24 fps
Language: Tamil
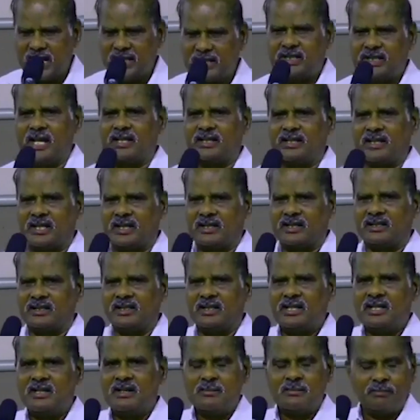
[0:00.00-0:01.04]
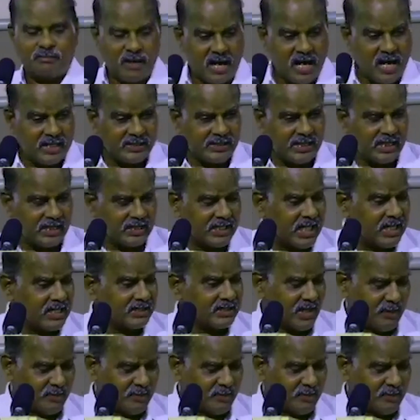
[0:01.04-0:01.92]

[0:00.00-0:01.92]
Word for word: மாட்டேன்னாரு மாட்டேன்னா